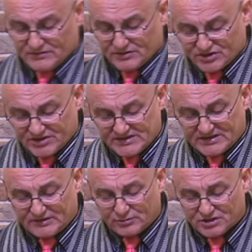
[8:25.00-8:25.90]
Жизнь,
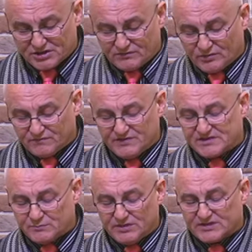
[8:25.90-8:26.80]
которая живет
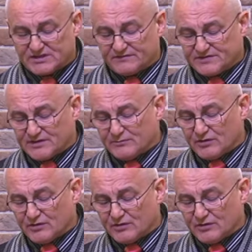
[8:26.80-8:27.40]
весь мир со всеми